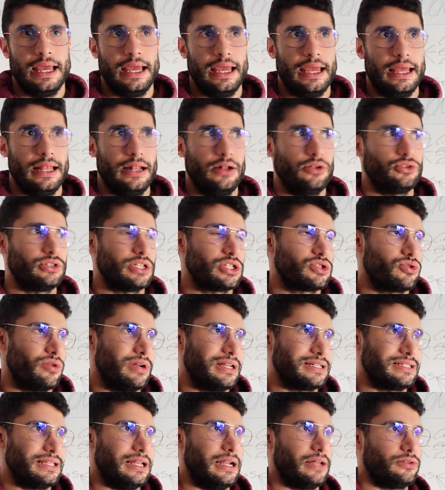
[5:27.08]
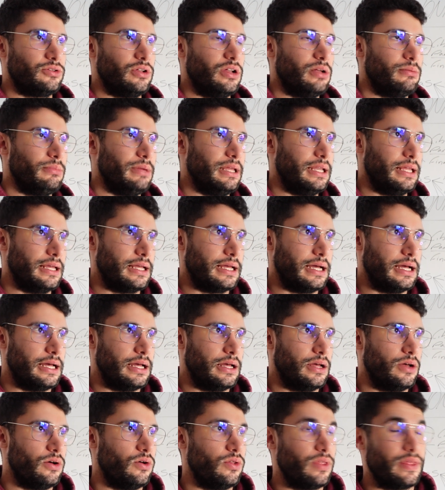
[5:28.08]
En otras zonas de
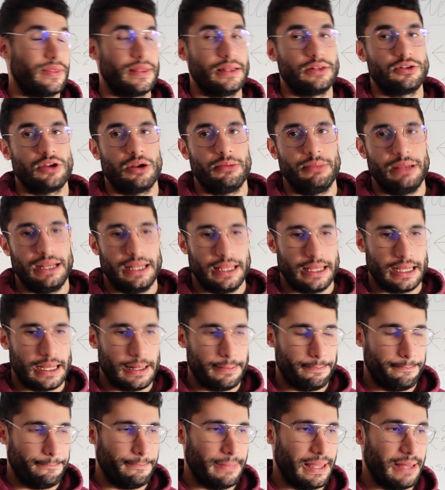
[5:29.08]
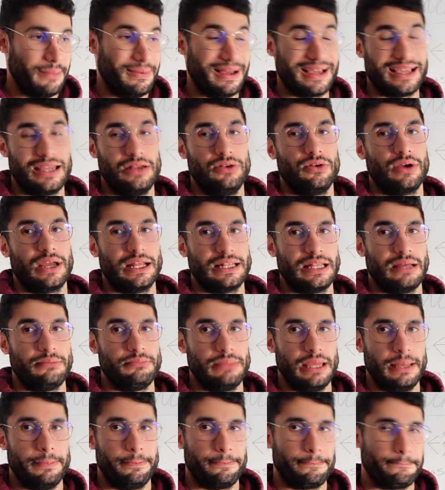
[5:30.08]
Latinoamérica o de Centroamérica, imagino que
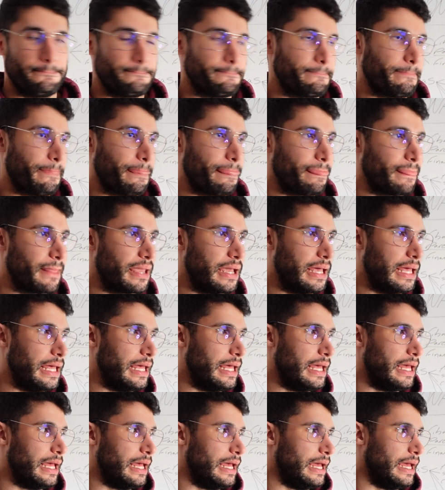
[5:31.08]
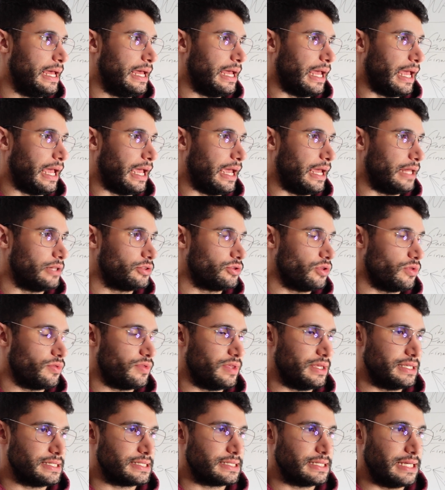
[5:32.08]
también.
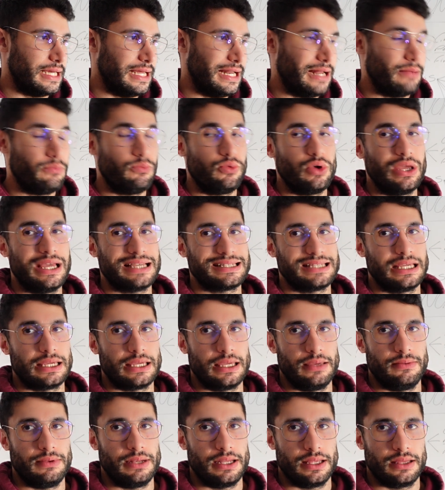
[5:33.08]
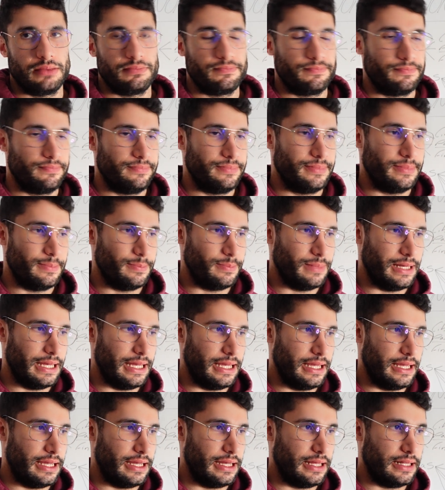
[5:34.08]
Entonces era muy asequible.
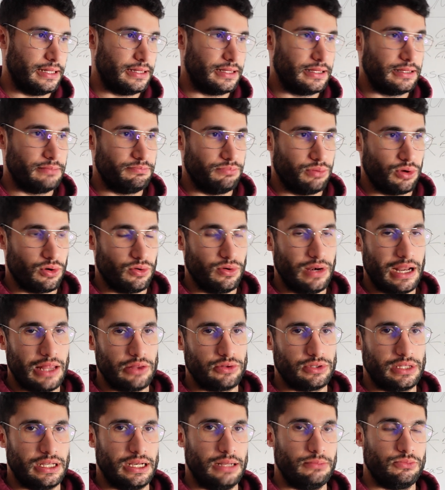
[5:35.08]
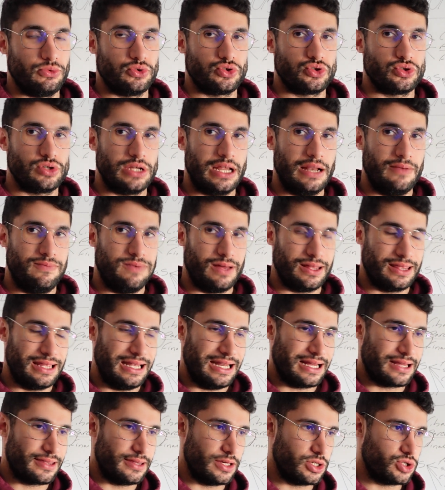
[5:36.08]
por un lado tenemos el
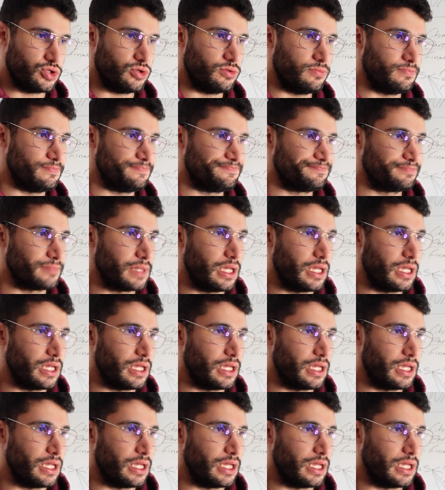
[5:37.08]
fácil acceso,